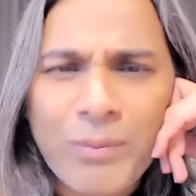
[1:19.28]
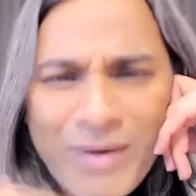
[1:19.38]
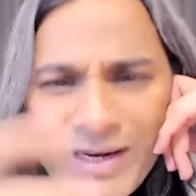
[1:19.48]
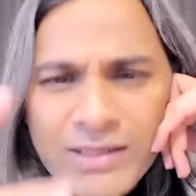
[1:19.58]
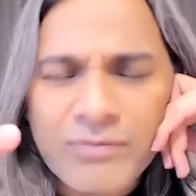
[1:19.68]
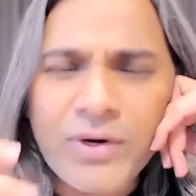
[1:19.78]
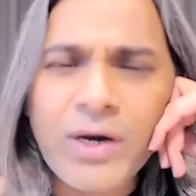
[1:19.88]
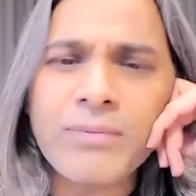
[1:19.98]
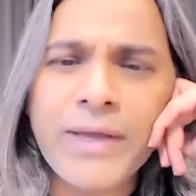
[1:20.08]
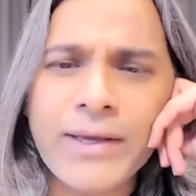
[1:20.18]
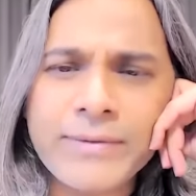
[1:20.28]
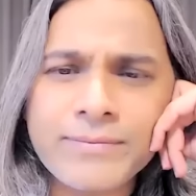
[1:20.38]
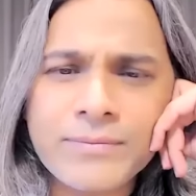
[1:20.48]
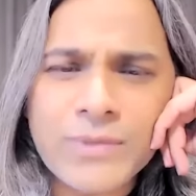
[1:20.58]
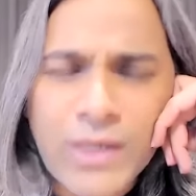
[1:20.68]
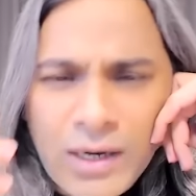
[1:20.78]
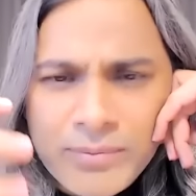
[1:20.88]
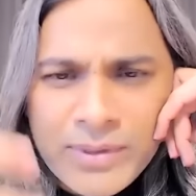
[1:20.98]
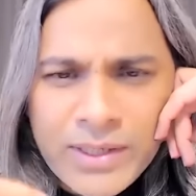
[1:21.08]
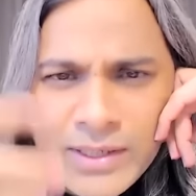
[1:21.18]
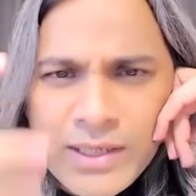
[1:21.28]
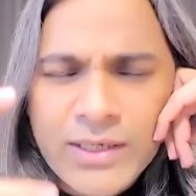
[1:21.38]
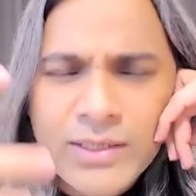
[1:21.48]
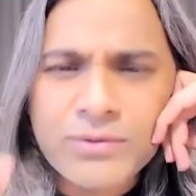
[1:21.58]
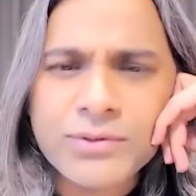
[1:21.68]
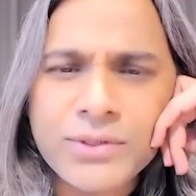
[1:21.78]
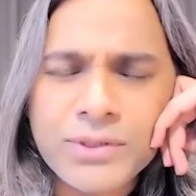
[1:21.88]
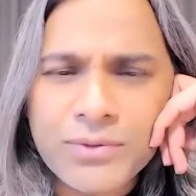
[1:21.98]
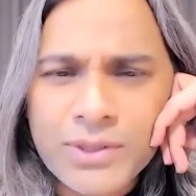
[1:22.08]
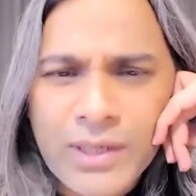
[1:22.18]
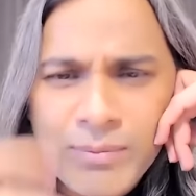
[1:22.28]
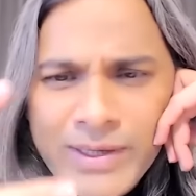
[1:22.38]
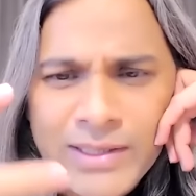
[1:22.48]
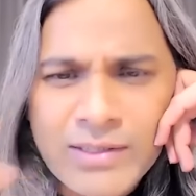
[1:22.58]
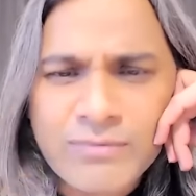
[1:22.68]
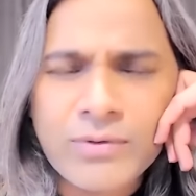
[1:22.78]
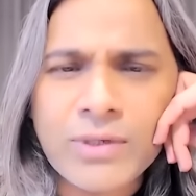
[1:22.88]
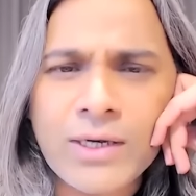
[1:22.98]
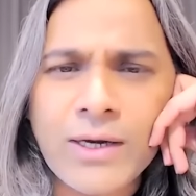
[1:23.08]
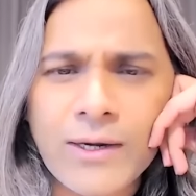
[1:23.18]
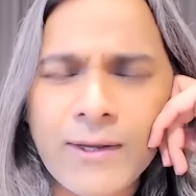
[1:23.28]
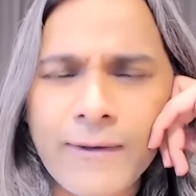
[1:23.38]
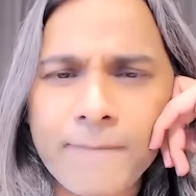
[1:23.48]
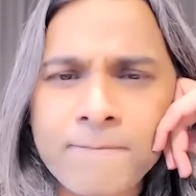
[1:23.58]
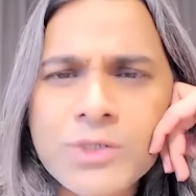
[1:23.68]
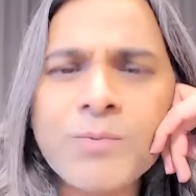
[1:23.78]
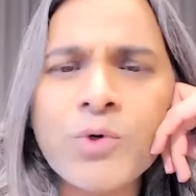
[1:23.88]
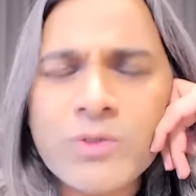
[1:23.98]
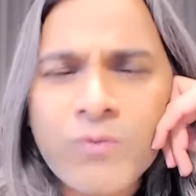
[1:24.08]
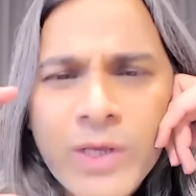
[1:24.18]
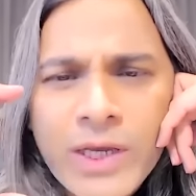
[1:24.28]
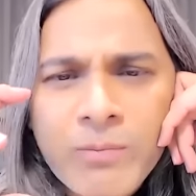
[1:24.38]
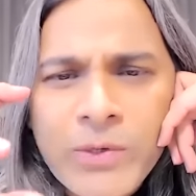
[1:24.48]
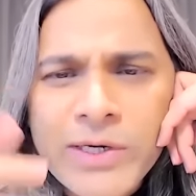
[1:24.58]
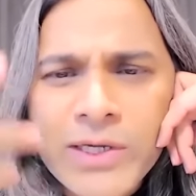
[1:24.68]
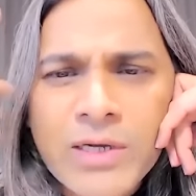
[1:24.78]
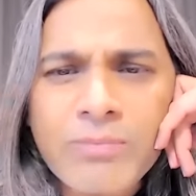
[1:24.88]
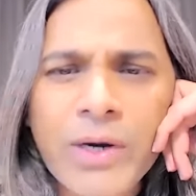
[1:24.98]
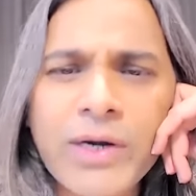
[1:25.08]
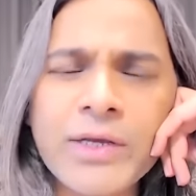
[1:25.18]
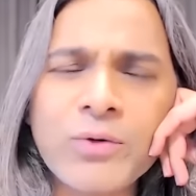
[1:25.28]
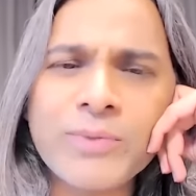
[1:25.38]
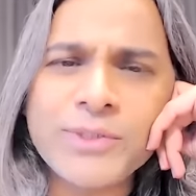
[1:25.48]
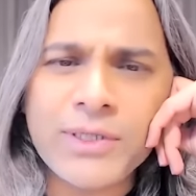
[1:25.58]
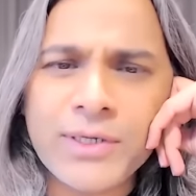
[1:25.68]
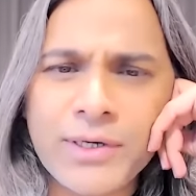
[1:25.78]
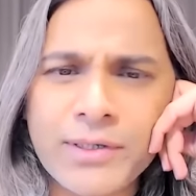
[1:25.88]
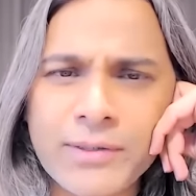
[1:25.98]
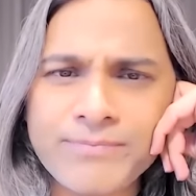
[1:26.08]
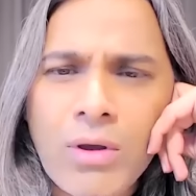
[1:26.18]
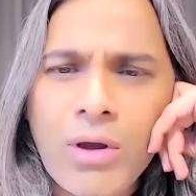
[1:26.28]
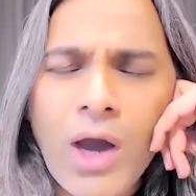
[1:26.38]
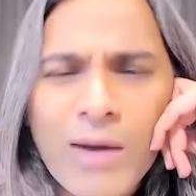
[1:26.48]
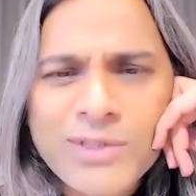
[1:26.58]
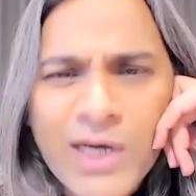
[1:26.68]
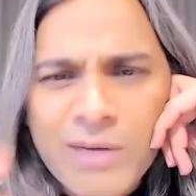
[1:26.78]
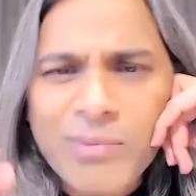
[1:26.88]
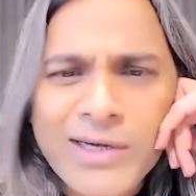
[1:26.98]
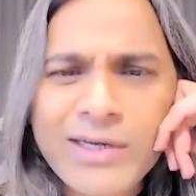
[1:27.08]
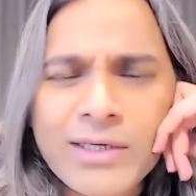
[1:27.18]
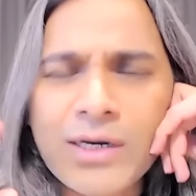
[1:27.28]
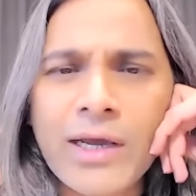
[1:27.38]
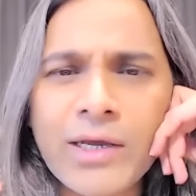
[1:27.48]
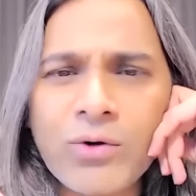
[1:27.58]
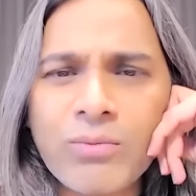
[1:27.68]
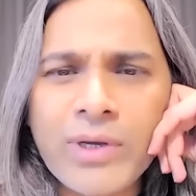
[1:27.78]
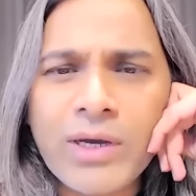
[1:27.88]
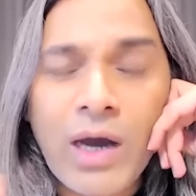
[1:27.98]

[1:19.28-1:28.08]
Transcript: पहली दफा आप गए या आपकी नई नई दोस्ती हुई या पहली दफा उनके घर गए सपोज वो एक पोलिटिकल पार्टी को पसंद करते हैं आप जाके बैठे ही ड्राइंग रूम में